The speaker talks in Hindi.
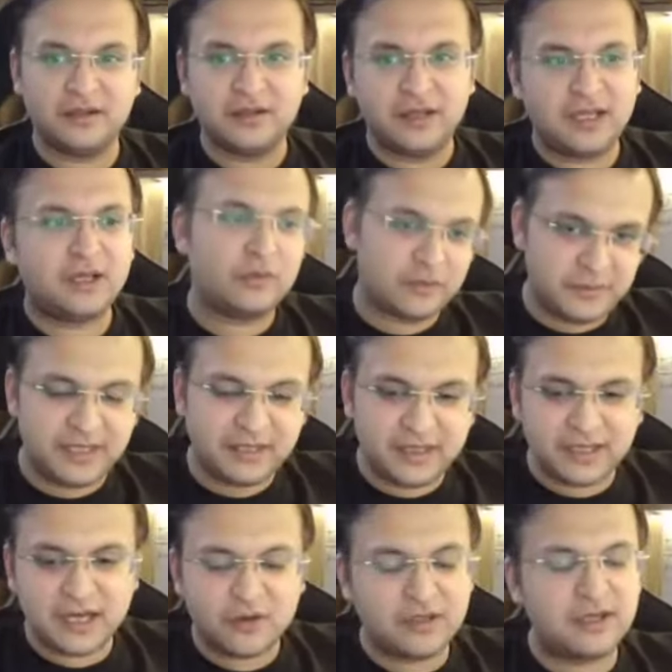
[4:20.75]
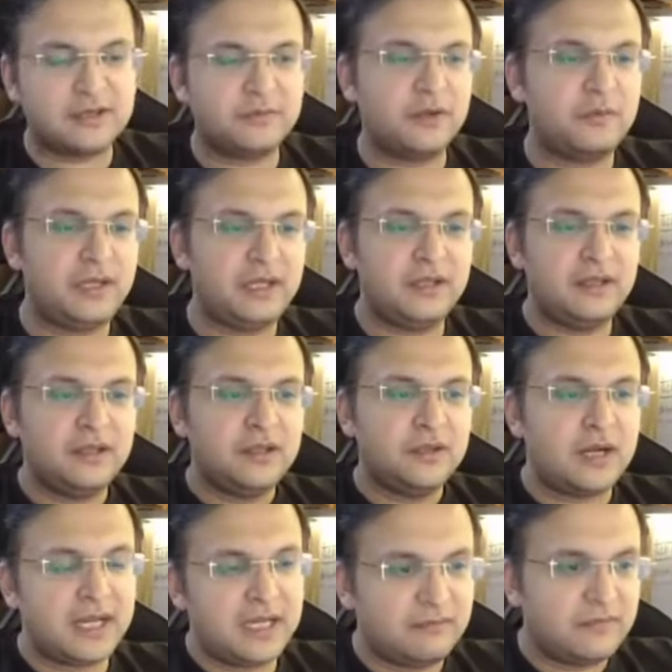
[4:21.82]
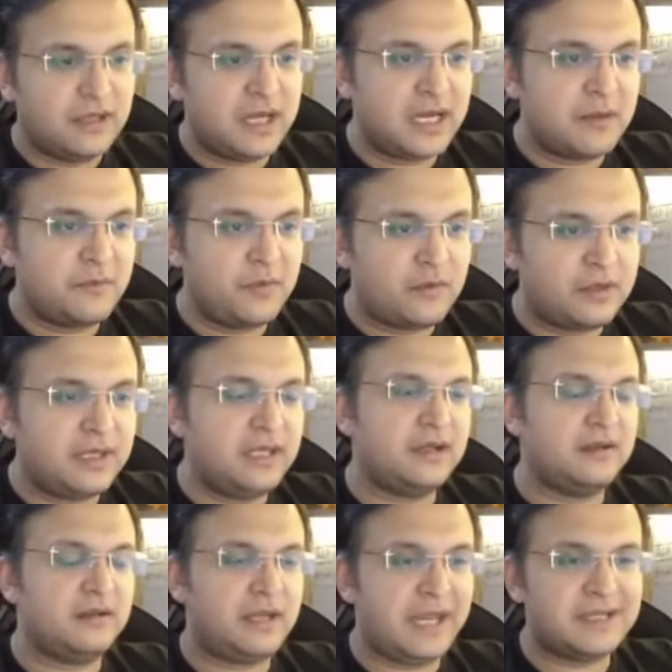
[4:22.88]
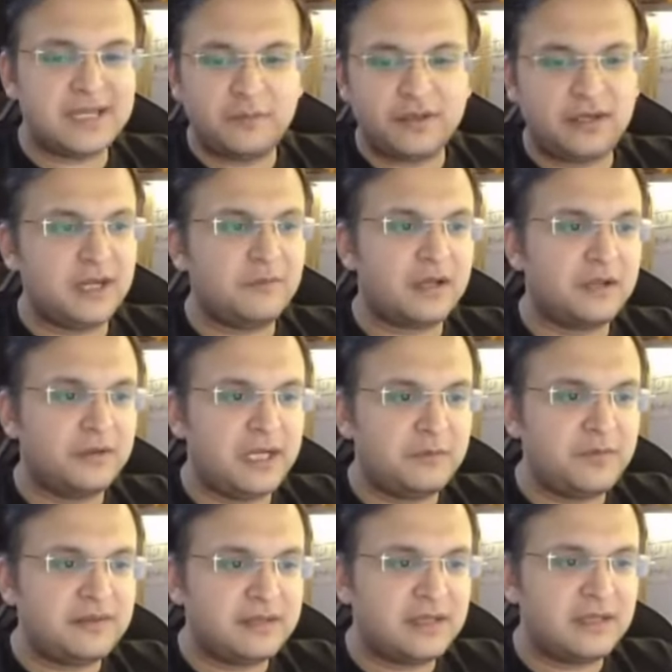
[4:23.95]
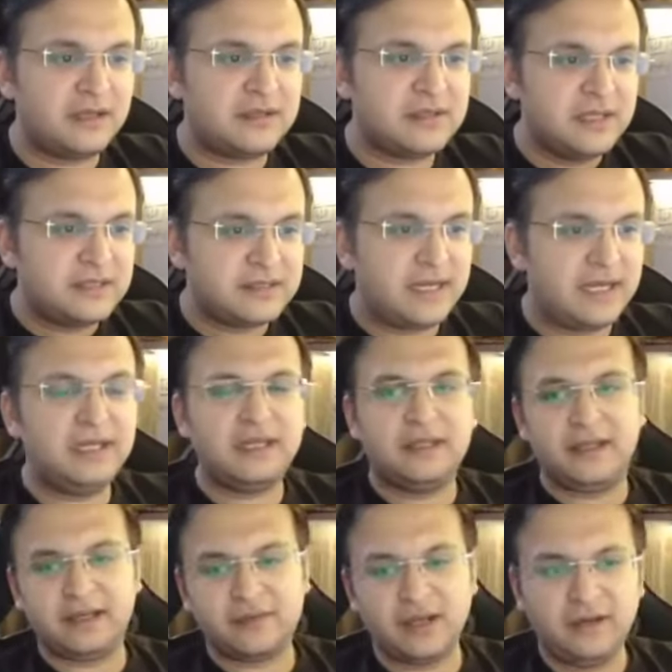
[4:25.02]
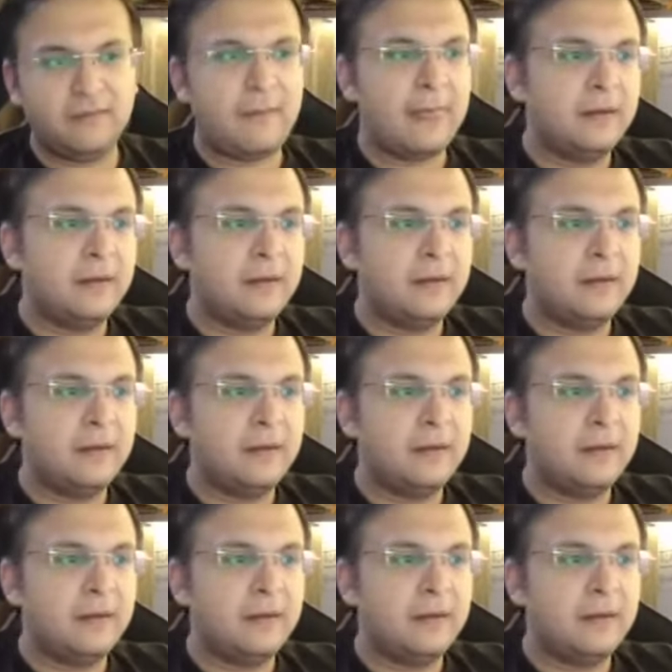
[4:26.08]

है ना तो अभी देखते हैं क्या कोऑर्डिनेट्स अपने को मिलेंगे तो अगेन अगर आप बोल रहे हो कि एक्स साइड पे थ्री टाइम करना है तो लेट मी से दैट इज स्केलिंग इन एक्स साइड